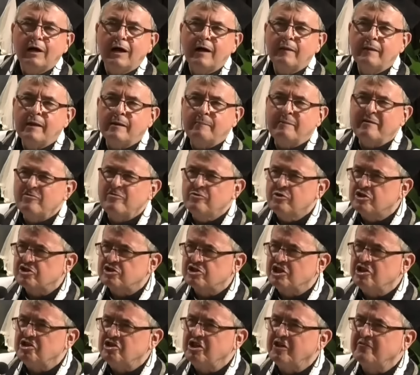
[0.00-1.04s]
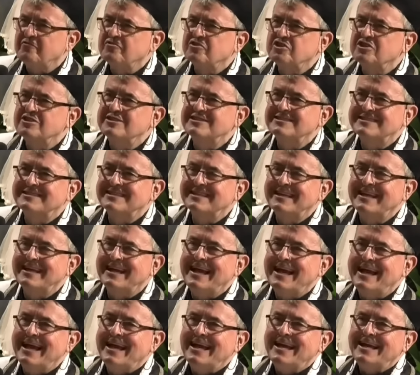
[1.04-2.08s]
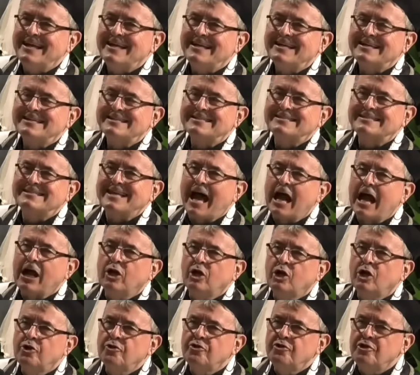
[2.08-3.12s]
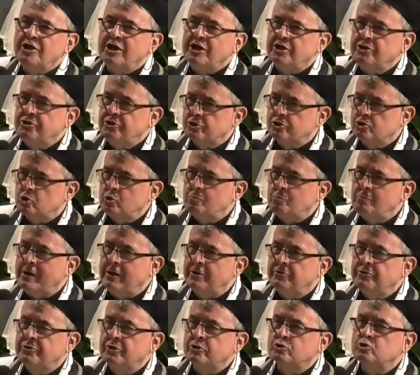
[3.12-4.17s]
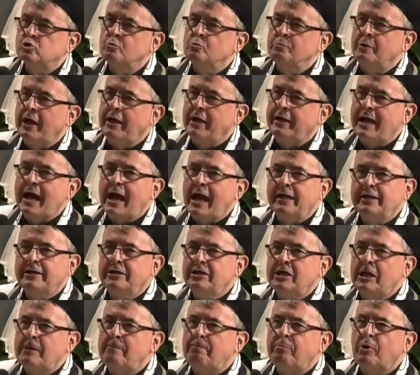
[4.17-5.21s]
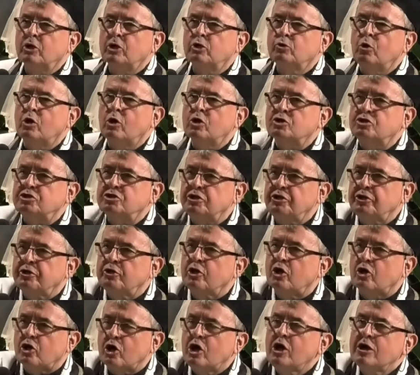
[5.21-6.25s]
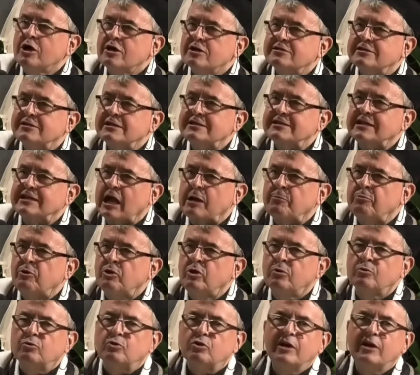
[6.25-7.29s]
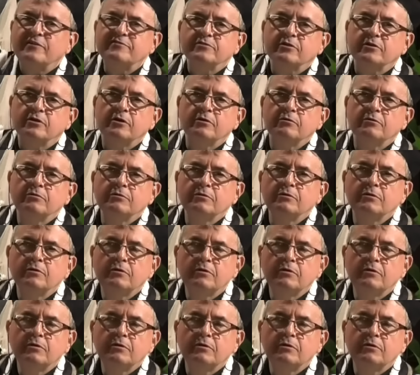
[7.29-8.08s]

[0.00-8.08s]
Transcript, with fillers: A na pewno jeszcze nie wszyscy zaglądnęli do, sumie, do sumienia i nie podłączyli go ze skarboną królewską.